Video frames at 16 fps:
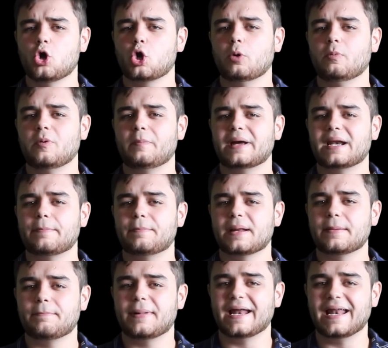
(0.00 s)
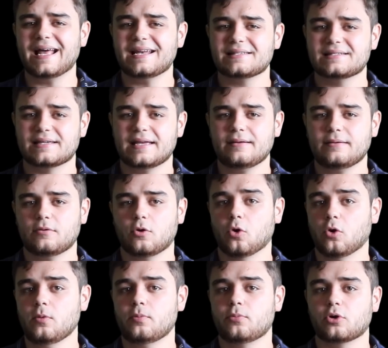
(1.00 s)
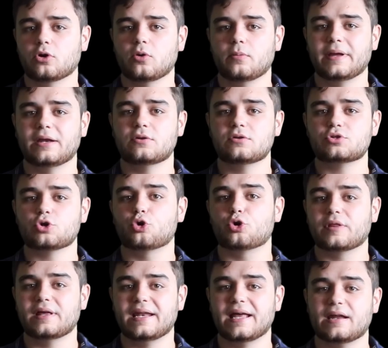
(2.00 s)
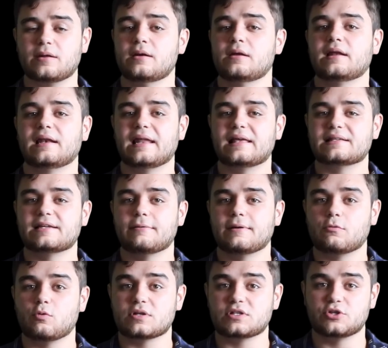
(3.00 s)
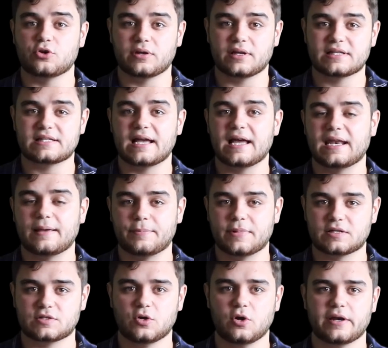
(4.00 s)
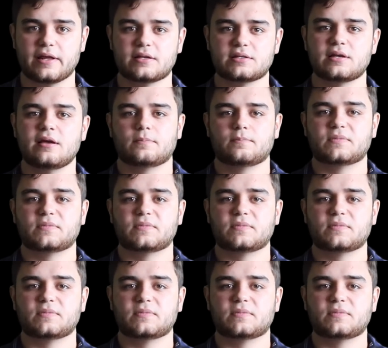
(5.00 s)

como para prepararse o por lo menos ordenar las evacuaciones a las personas.